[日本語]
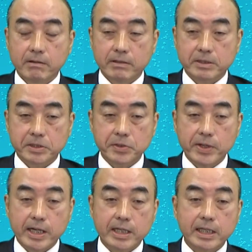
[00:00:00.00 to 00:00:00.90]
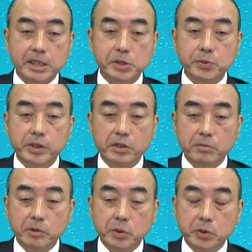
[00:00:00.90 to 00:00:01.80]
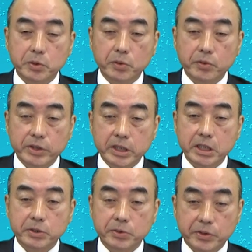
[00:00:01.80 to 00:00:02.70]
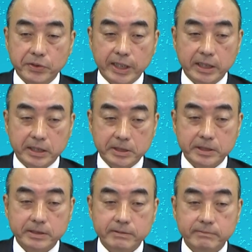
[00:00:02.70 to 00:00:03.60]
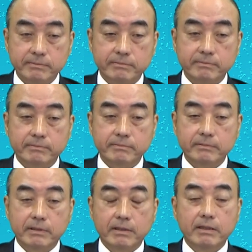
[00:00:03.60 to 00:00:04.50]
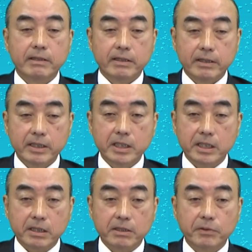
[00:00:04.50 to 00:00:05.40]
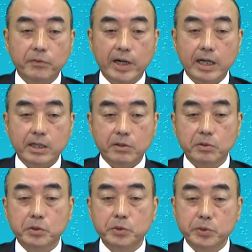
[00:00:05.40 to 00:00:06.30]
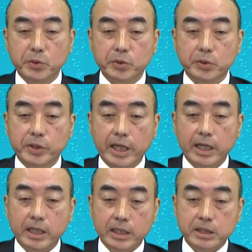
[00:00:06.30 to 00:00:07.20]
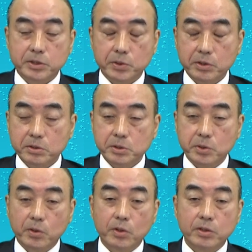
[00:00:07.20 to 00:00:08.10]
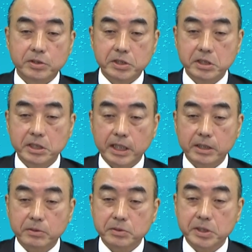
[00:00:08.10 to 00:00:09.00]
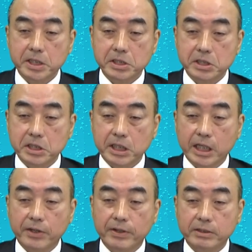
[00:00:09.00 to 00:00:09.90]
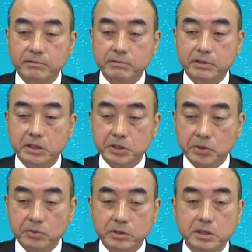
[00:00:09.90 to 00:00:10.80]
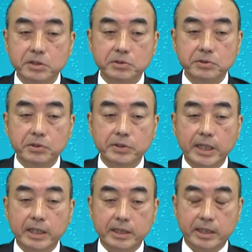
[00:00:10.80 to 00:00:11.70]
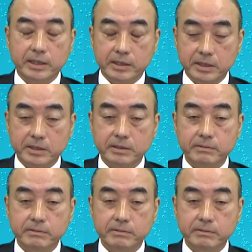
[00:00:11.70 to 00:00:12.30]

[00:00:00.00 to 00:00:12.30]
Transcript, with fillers: 次は賢根の御事の息吹き分けです。息は呼吸のことで、それこそ人体の精神に関わる非常に重要な働きです。